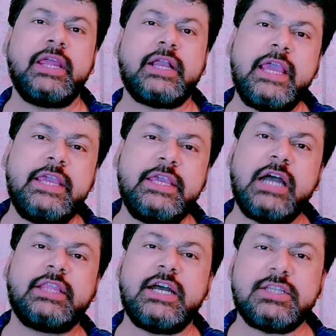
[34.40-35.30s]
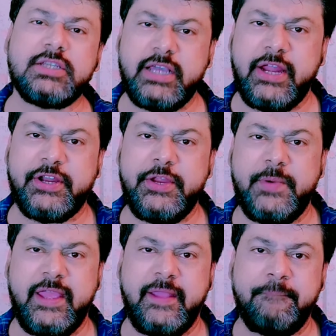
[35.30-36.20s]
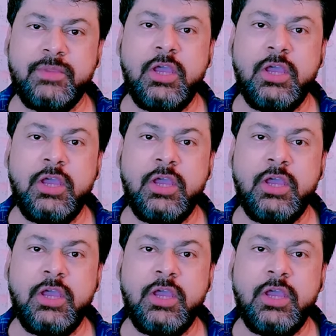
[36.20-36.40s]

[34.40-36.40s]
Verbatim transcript: ने कई यादगार कैरेक्टर निभाए हैं